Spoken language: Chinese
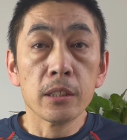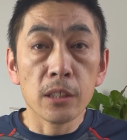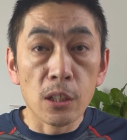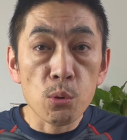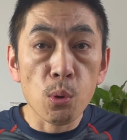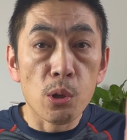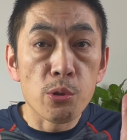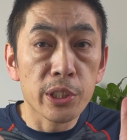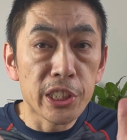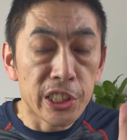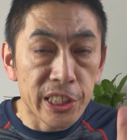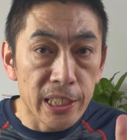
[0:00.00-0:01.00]
那如果说
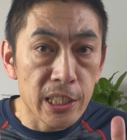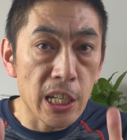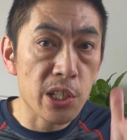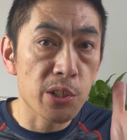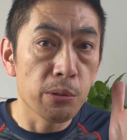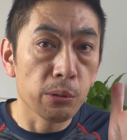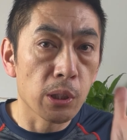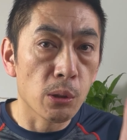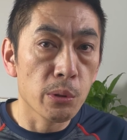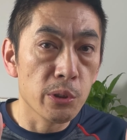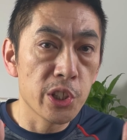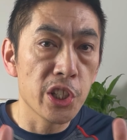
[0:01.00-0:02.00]
你现在使用的
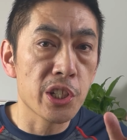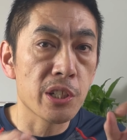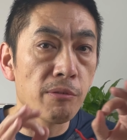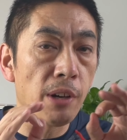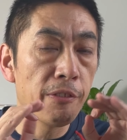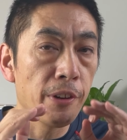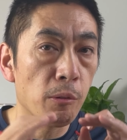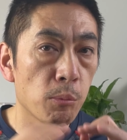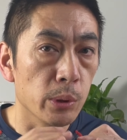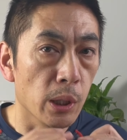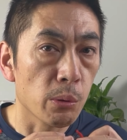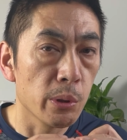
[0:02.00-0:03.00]
路由器是 WiFi
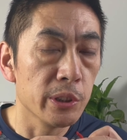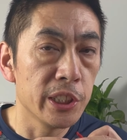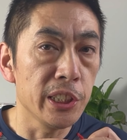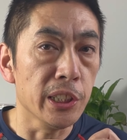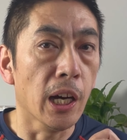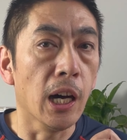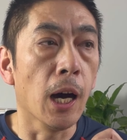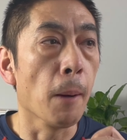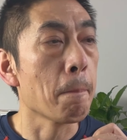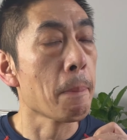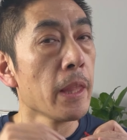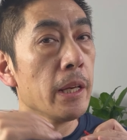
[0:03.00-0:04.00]
五的路由器啊，
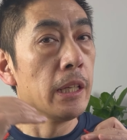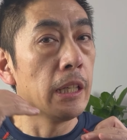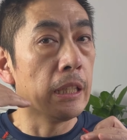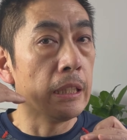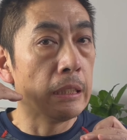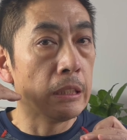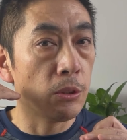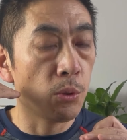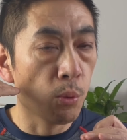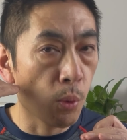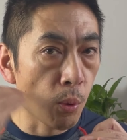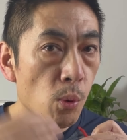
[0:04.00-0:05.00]
呃，
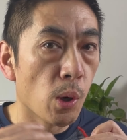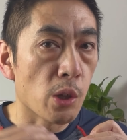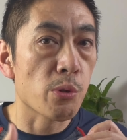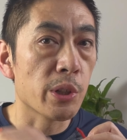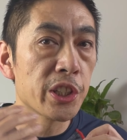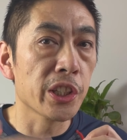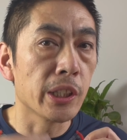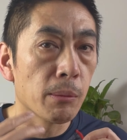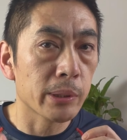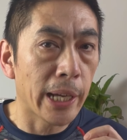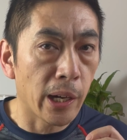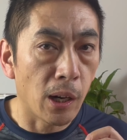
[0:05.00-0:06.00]
如果说性能
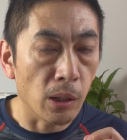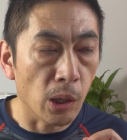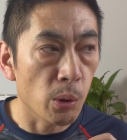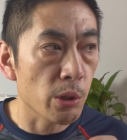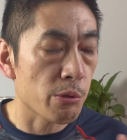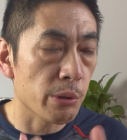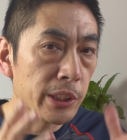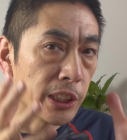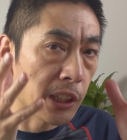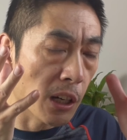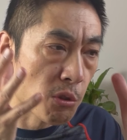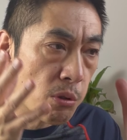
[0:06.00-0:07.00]
不太好了，或者说你
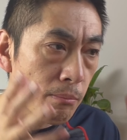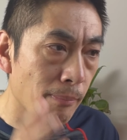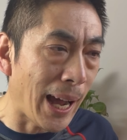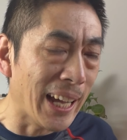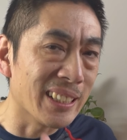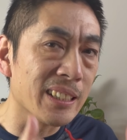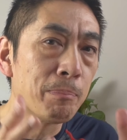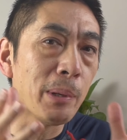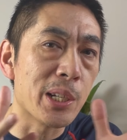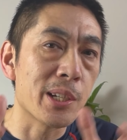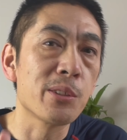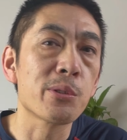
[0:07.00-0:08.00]
当初买的
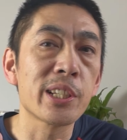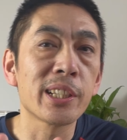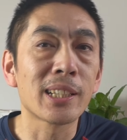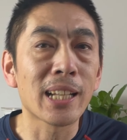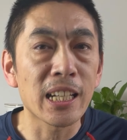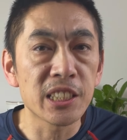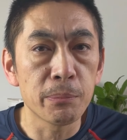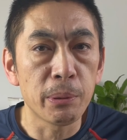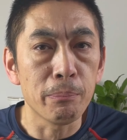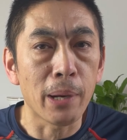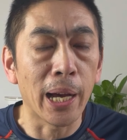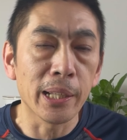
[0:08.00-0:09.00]
本身就是一个垃圾
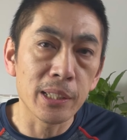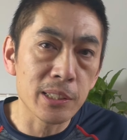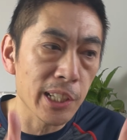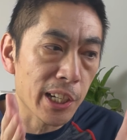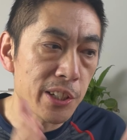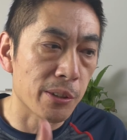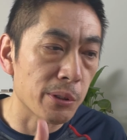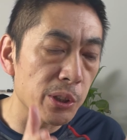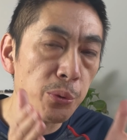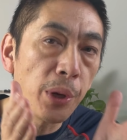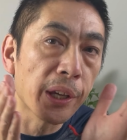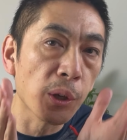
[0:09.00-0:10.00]
品牌，那这个时候
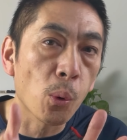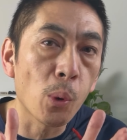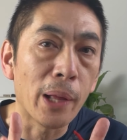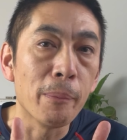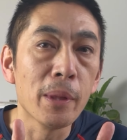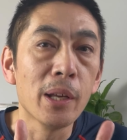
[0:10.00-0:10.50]
你愿意换？